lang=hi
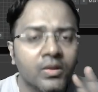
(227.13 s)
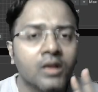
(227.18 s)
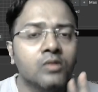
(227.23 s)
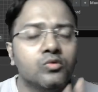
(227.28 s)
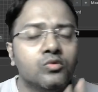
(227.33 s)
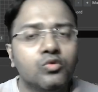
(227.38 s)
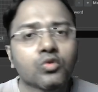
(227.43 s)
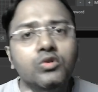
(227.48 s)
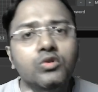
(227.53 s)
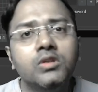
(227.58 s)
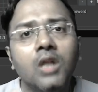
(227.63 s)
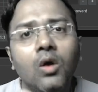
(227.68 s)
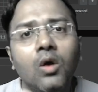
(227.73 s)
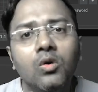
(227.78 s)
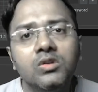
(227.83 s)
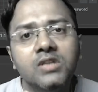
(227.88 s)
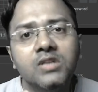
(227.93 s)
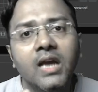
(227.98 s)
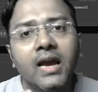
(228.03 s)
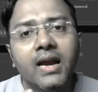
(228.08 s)
दूसरा हो
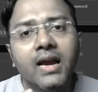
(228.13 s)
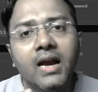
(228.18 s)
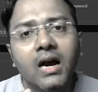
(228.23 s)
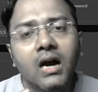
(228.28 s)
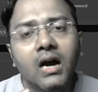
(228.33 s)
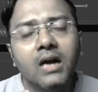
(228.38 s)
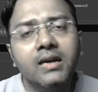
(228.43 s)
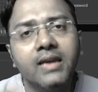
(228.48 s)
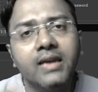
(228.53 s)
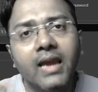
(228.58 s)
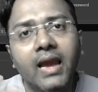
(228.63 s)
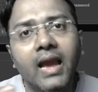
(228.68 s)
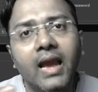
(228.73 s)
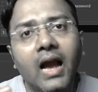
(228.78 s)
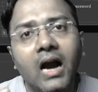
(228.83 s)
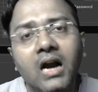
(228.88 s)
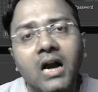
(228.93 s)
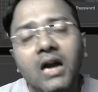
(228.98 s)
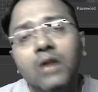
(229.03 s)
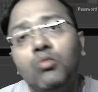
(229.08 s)
जाएगा कि
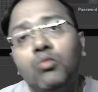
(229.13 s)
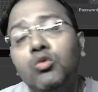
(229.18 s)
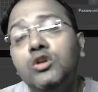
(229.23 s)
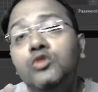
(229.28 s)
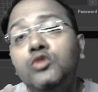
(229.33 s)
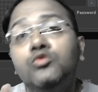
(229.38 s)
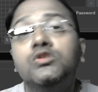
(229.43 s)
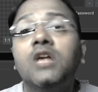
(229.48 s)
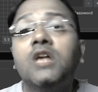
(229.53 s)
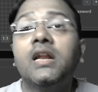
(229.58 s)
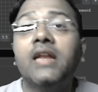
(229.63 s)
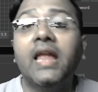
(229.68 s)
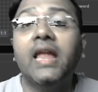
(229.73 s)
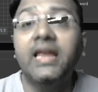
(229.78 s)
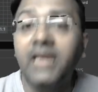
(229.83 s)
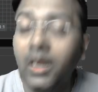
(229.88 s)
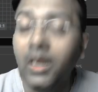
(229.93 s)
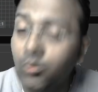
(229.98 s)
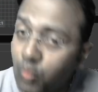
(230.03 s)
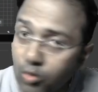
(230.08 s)
अगर वो यूज़र
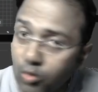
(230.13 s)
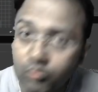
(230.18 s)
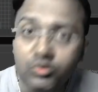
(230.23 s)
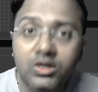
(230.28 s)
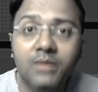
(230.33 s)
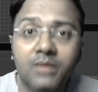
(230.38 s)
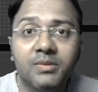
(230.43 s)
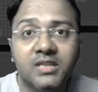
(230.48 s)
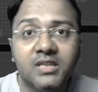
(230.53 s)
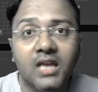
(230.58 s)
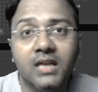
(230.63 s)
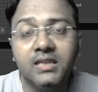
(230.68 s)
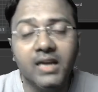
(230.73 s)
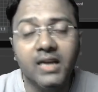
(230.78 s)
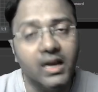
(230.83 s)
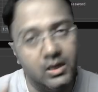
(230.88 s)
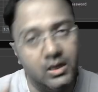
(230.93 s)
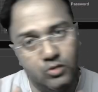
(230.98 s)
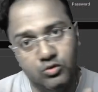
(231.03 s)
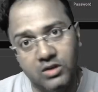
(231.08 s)
नहीं है वो मुझे बता
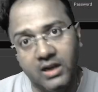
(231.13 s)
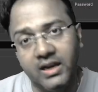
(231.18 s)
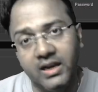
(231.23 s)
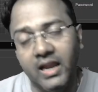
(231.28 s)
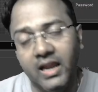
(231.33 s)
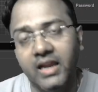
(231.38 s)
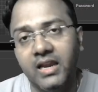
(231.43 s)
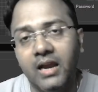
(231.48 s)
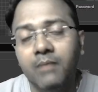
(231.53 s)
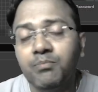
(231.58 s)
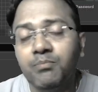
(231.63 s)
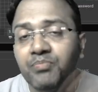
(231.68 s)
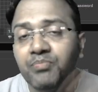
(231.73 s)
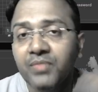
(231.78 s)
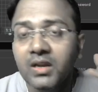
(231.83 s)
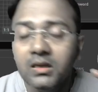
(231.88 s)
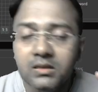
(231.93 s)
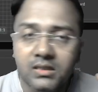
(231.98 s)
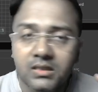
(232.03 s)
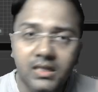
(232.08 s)
देगा यूज़र नहीं है
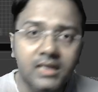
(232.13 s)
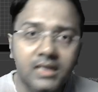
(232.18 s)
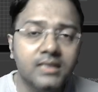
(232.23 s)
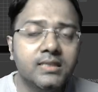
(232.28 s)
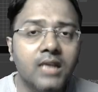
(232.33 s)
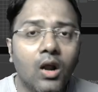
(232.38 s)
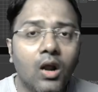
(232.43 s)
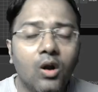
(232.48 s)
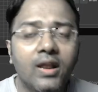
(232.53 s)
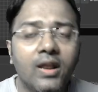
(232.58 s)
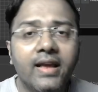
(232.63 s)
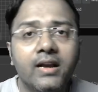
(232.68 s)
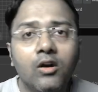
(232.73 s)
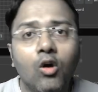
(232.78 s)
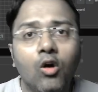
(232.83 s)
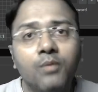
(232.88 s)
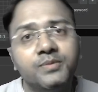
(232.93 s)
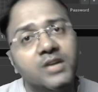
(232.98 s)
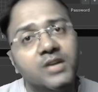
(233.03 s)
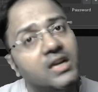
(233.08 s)
तीसरा और एक
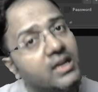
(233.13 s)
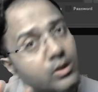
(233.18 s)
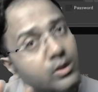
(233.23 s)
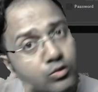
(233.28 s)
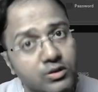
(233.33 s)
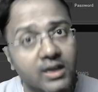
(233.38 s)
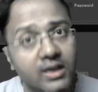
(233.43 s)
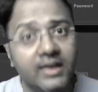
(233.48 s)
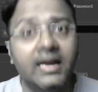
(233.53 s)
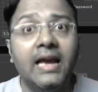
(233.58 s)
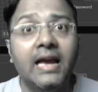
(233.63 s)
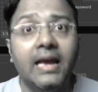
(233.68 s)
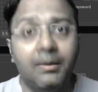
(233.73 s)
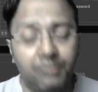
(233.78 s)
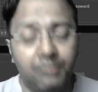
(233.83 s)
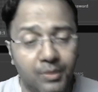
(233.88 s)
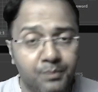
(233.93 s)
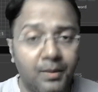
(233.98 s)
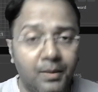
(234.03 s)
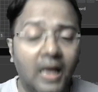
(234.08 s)
ऑप्शन यूज़र है
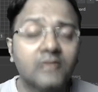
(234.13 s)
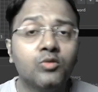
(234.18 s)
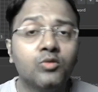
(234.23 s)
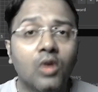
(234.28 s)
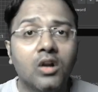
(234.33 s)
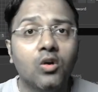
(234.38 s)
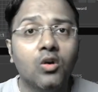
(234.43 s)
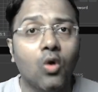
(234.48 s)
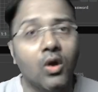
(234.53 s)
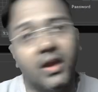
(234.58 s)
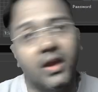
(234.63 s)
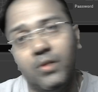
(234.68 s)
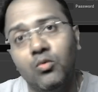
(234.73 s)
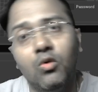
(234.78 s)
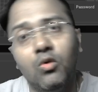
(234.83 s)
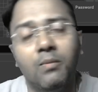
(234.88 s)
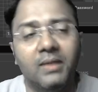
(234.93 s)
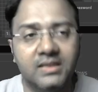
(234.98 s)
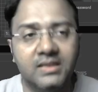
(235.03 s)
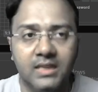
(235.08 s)
पर पासवर्ड रॉन्ग है
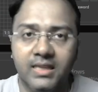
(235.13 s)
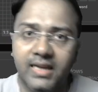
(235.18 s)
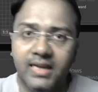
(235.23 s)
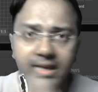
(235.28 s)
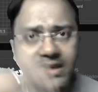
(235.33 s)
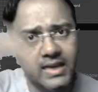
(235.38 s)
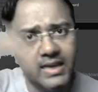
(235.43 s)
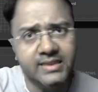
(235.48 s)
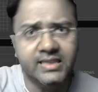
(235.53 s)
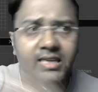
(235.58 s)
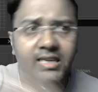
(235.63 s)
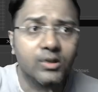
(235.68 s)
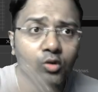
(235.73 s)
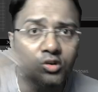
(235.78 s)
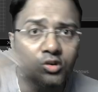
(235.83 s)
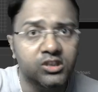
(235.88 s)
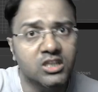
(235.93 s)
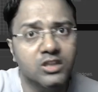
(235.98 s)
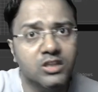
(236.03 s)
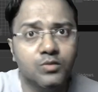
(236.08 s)
वो बता देगा ये तीनों
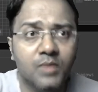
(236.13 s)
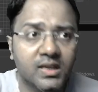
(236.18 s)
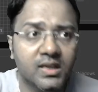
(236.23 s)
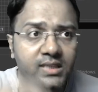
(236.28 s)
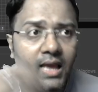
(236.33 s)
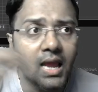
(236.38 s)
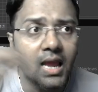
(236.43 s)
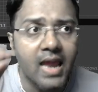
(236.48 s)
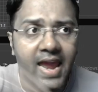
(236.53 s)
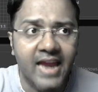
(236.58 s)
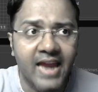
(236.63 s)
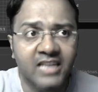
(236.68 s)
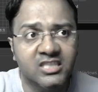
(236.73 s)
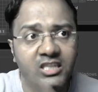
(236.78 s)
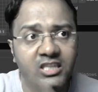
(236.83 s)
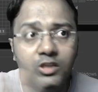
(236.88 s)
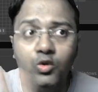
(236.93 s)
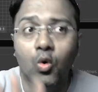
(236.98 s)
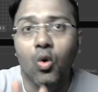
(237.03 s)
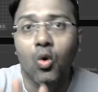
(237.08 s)
चीज़ में से एक
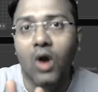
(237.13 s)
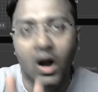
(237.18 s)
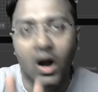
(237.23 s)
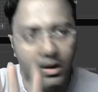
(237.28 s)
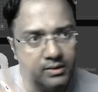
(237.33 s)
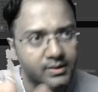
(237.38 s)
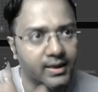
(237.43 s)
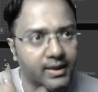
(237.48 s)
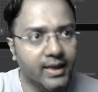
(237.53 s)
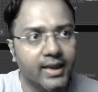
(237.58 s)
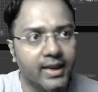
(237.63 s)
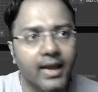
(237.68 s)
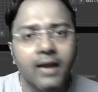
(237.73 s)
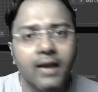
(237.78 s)
चीज़ होगा ठीक है